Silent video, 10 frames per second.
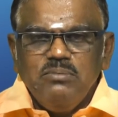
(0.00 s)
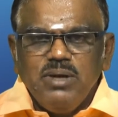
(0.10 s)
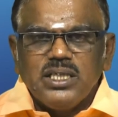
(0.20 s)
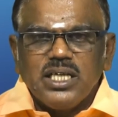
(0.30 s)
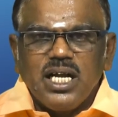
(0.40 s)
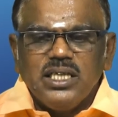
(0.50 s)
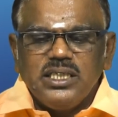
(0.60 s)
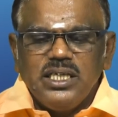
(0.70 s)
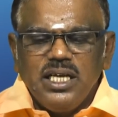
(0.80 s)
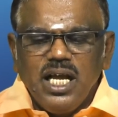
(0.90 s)

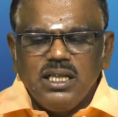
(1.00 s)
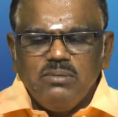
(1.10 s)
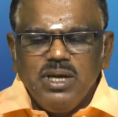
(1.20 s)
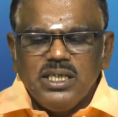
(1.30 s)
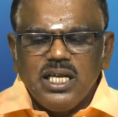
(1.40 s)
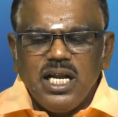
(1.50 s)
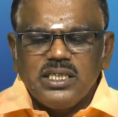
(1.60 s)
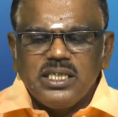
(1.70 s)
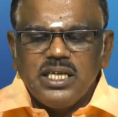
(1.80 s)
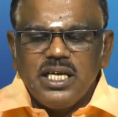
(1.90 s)
மேசராசி அந்த
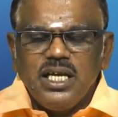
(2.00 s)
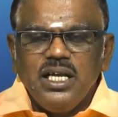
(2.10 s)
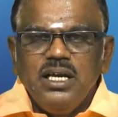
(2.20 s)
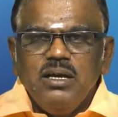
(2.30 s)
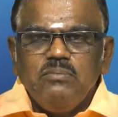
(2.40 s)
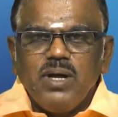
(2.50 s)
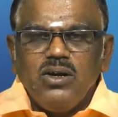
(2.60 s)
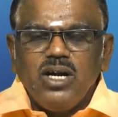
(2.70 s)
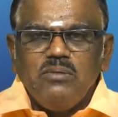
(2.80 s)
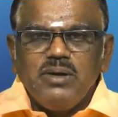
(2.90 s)
மேசராசிக்கு
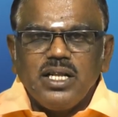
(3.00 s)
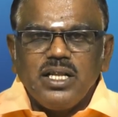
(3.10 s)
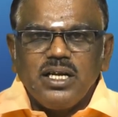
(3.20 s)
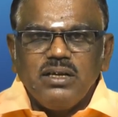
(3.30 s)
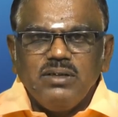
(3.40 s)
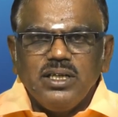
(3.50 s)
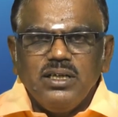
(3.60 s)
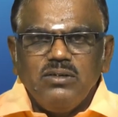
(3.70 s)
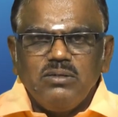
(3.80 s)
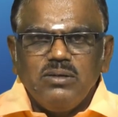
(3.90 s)
பதினொன்றாம் இடத்திற்கு
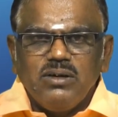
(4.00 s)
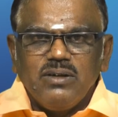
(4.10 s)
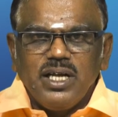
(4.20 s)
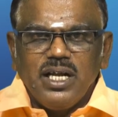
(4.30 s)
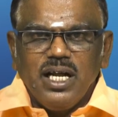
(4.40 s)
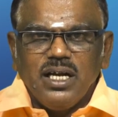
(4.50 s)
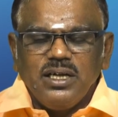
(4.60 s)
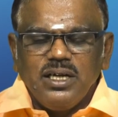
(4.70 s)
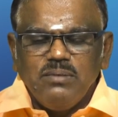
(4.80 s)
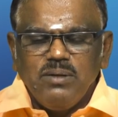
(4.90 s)
வந்து குருபகவான் வருகிறார்
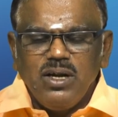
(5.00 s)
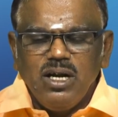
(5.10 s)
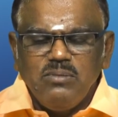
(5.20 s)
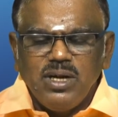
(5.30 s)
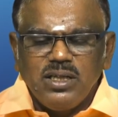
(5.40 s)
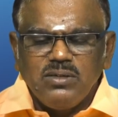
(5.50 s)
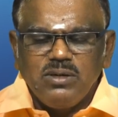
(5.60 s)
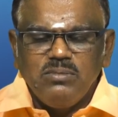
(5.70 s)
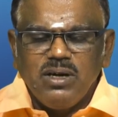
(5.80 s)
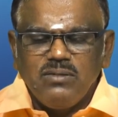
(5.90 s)
பதினொன்றாம் இடத்துக்கு
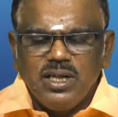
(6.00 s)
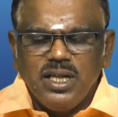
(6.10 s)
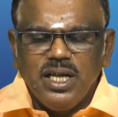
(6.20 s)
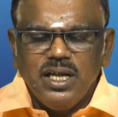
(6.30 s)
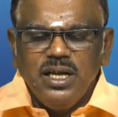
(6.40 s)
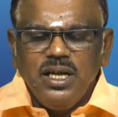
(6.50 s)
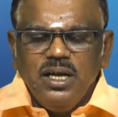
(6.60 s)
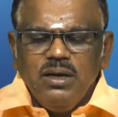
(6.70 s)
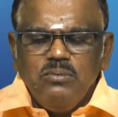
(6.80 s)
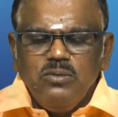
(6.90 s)
குருபகவான் வந்து
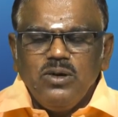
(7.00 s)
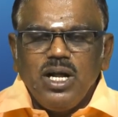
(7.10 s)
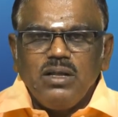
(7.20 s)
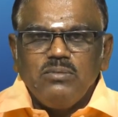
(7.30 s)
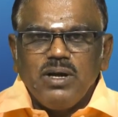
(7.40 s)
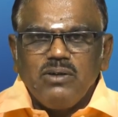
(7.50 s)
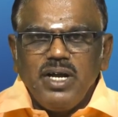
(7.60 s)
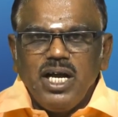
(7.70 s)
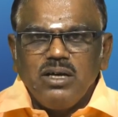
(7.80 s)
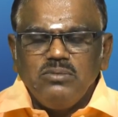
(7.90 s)
மூணாவது
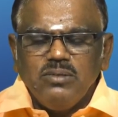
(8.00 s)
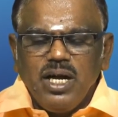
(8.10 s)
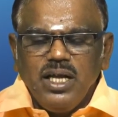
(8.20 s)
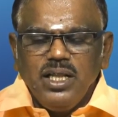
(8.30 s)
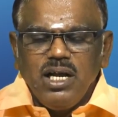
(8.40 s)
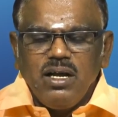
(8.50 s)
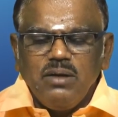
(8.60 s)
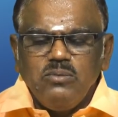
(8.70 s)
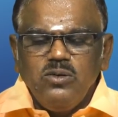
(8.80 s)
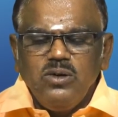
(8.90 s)
பார்வையாகும் ஐந்தா
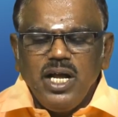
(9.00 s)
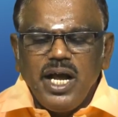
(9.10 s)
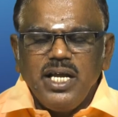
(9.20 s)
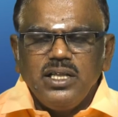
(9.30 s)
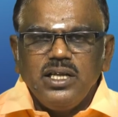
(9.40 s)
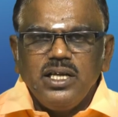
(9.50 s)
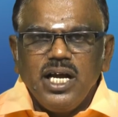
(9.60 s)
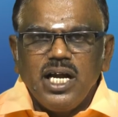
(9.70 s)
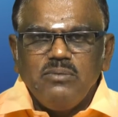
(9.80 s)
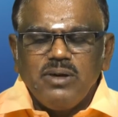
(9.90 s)
மூணு ஐந்து
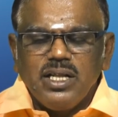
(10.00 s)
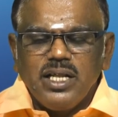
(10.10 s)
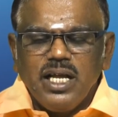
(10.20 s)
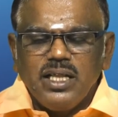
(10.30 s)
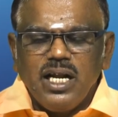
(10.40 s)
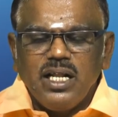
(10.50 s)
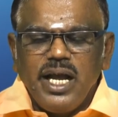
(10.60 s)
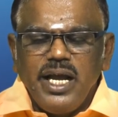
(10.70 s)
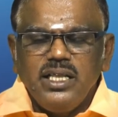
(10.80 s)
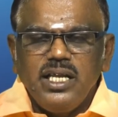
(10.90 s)
ஏழாம் இடத்தை தனது
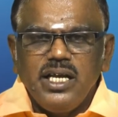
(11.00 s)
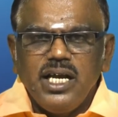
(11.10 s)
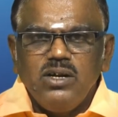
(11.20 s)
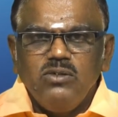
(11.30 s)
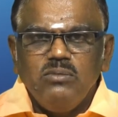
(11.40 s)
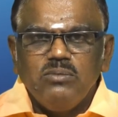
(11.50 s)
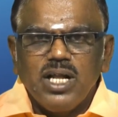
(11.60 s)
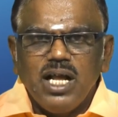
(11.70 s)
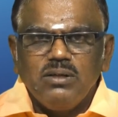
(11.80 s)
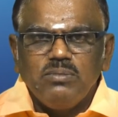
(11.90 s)
ஐந்து ஏழு
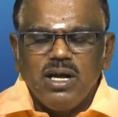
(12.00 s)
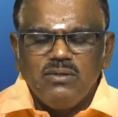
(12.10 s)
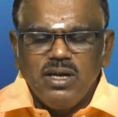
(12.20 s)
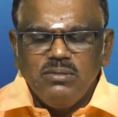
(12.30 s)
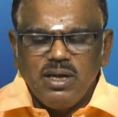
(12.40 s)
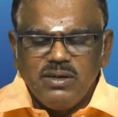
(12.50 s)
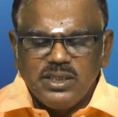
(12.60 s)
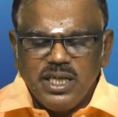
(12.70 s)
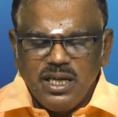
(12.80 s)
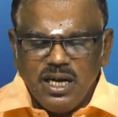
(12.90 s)
ஒன்பதாவது பார்வையில்
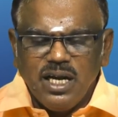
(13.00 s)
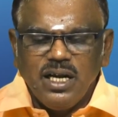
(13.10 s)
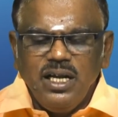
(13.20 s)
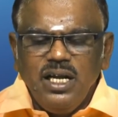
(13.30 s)
பார்வை செய்கிறார்